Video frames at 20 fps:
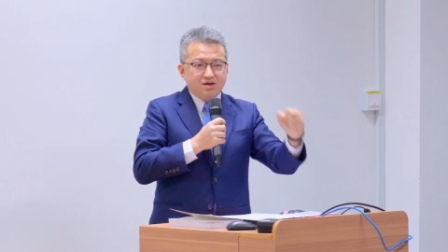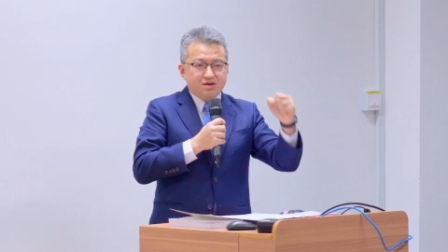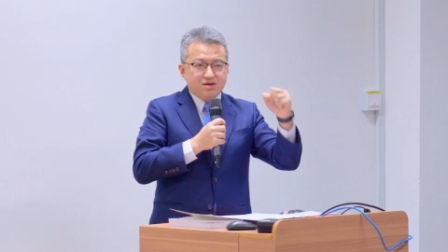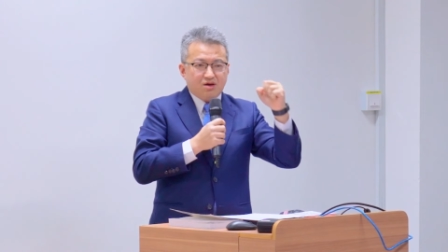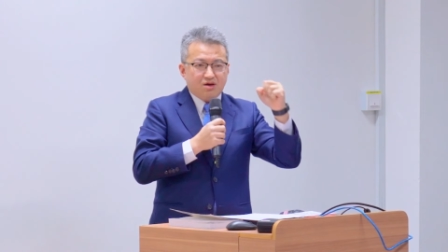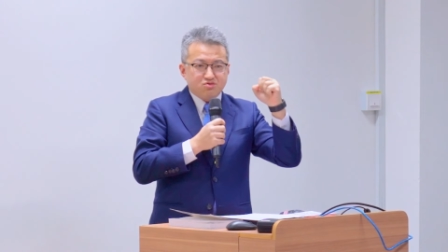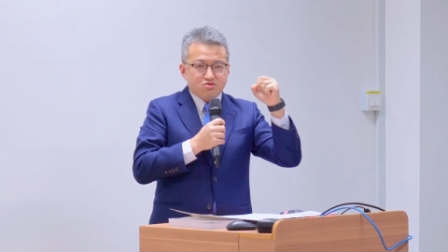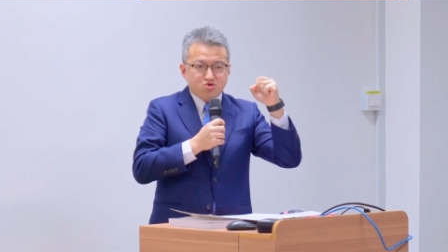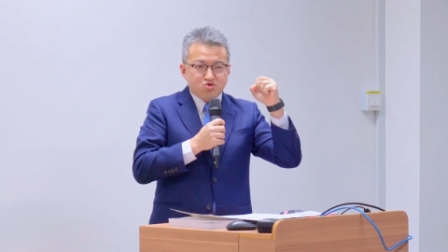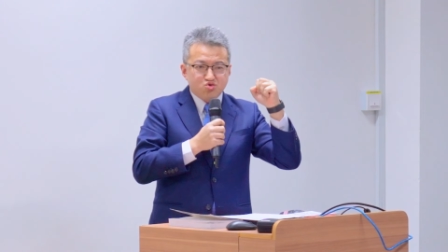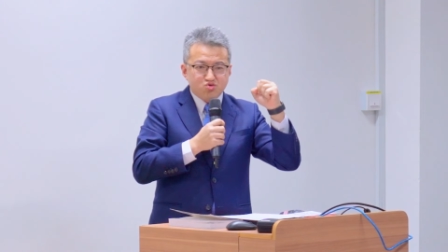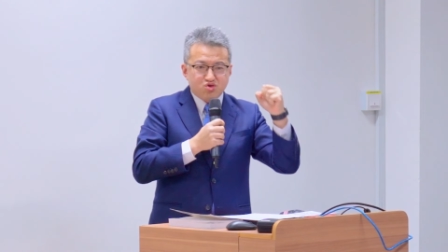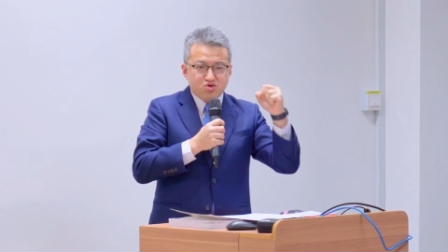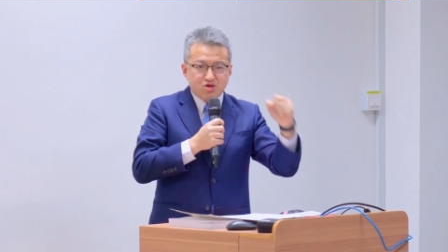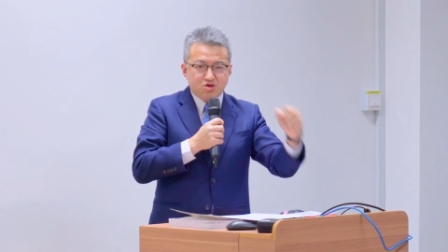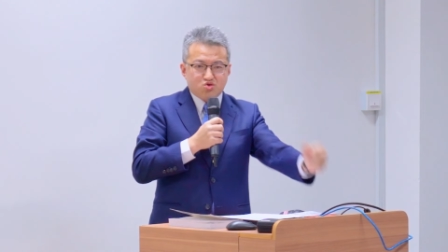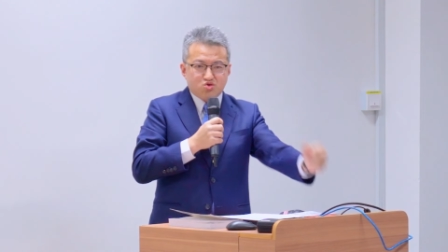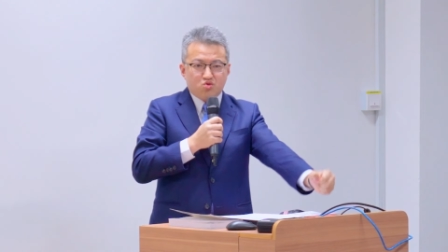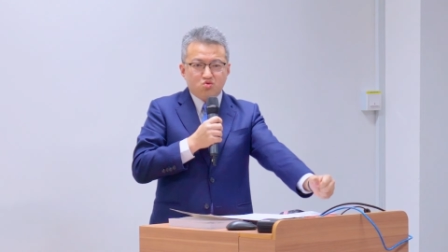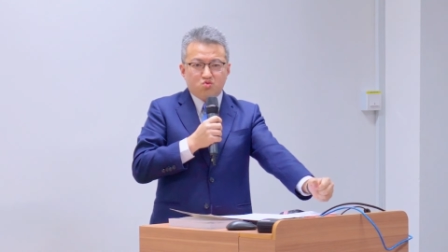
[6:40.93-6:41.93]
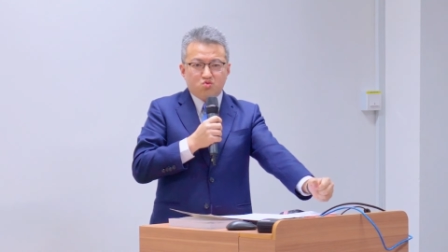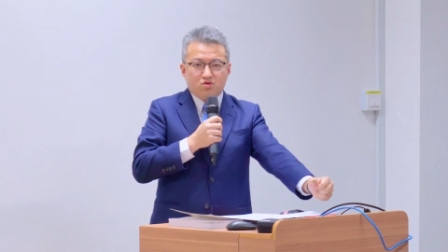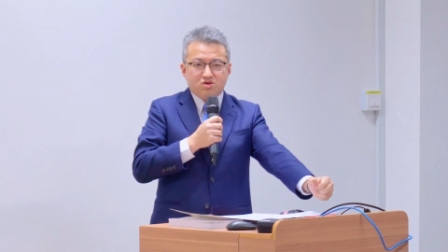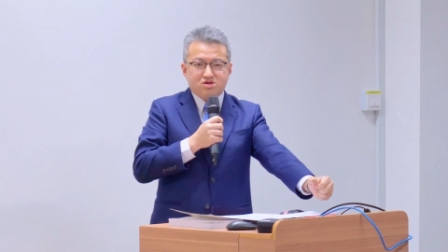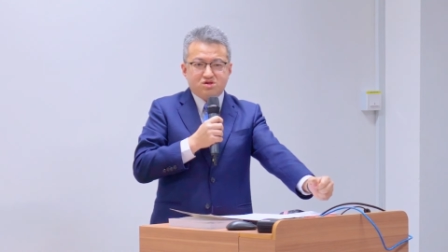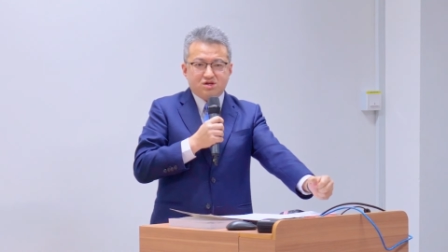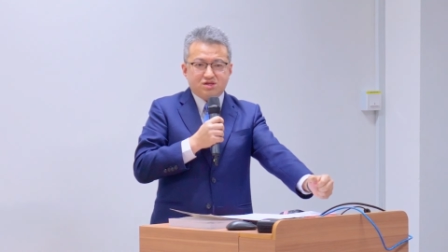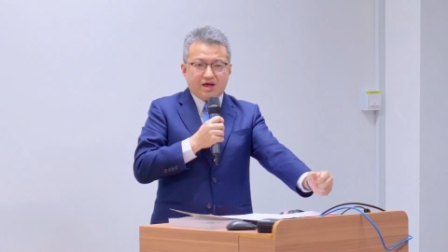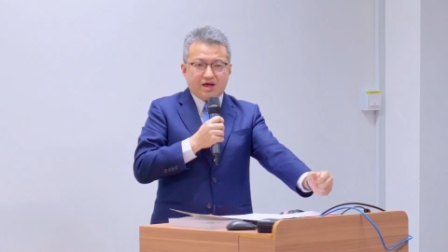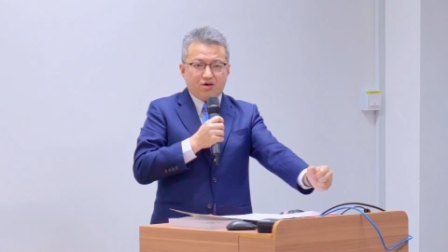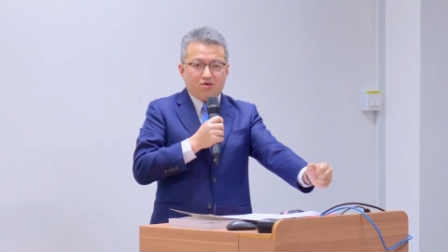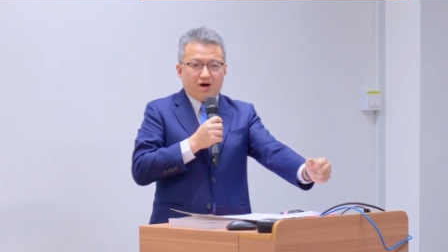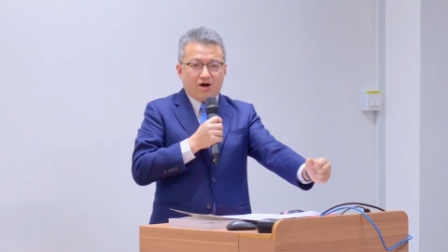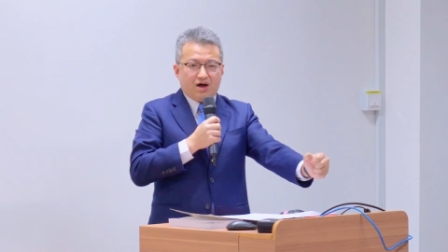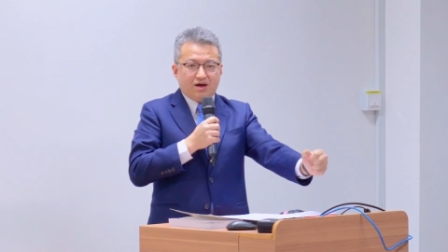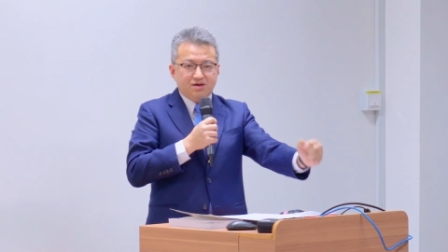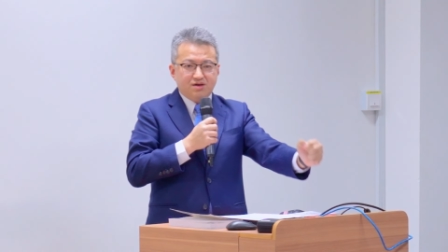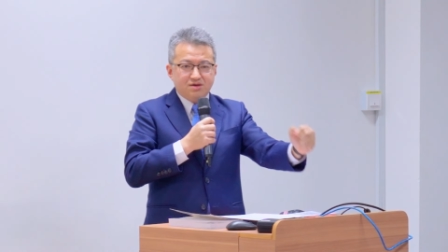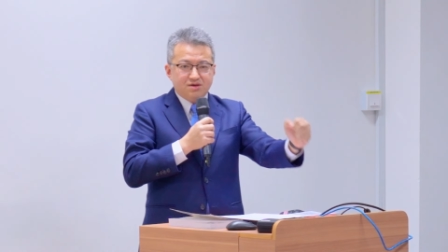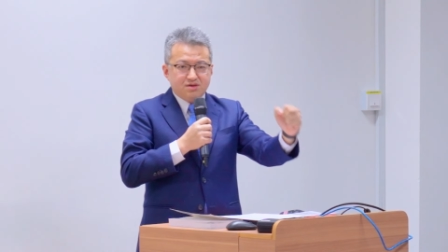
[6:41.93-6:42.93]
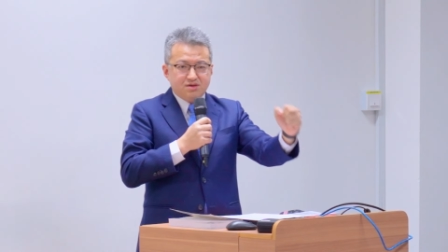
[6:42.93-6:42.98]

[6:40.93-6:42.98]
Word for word: 要促进中国现代化，